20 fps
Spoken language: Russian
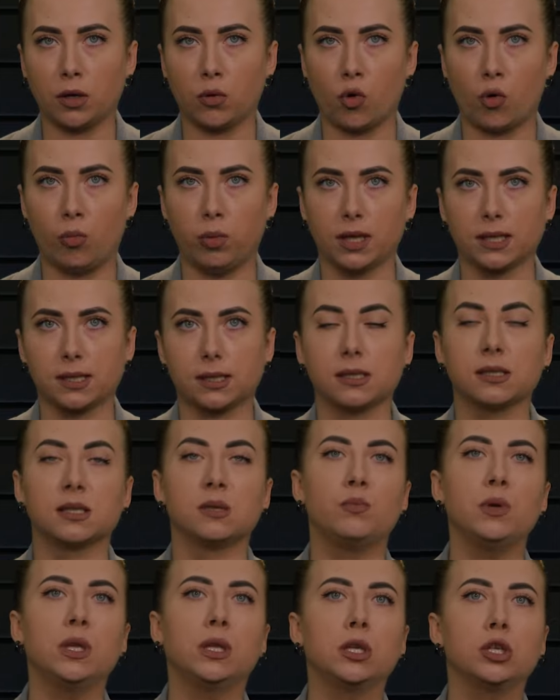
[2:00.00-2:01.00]
области
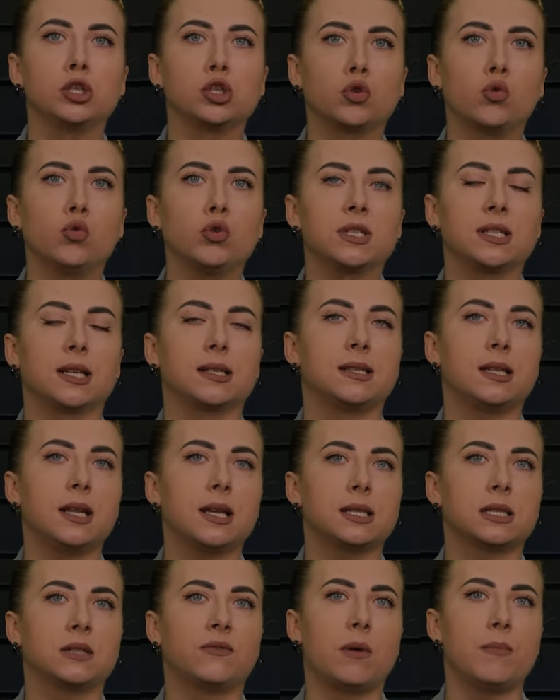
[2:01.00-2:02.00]
сбитые с курса
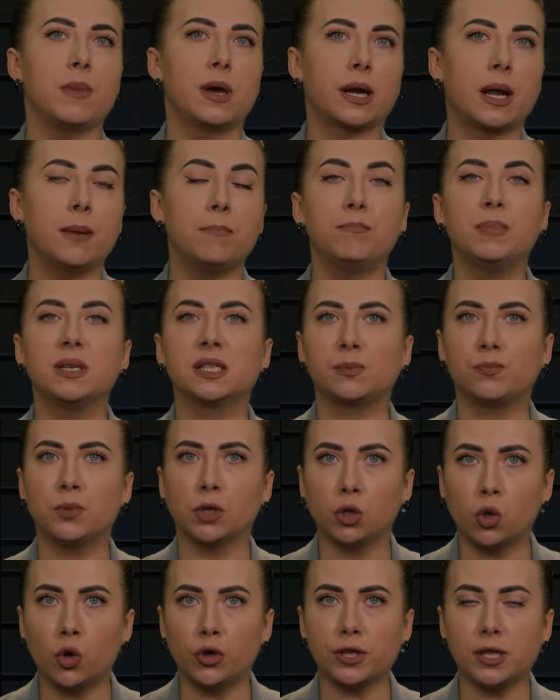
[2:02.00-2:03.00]
средствами РЭП
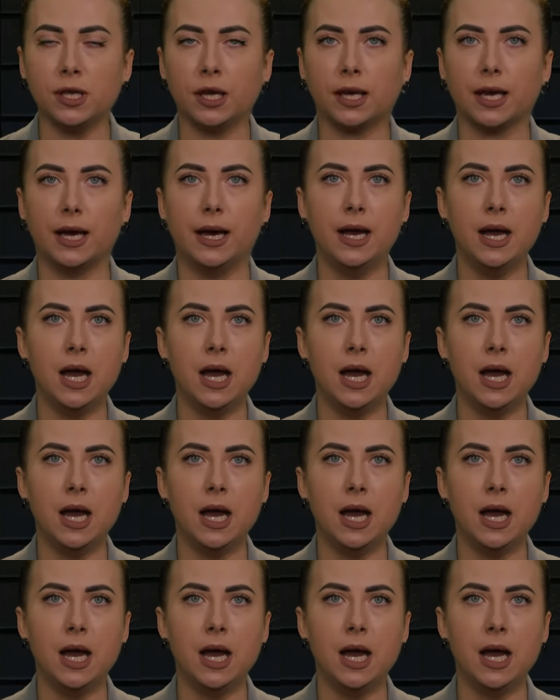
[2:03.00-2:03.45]
беспилотники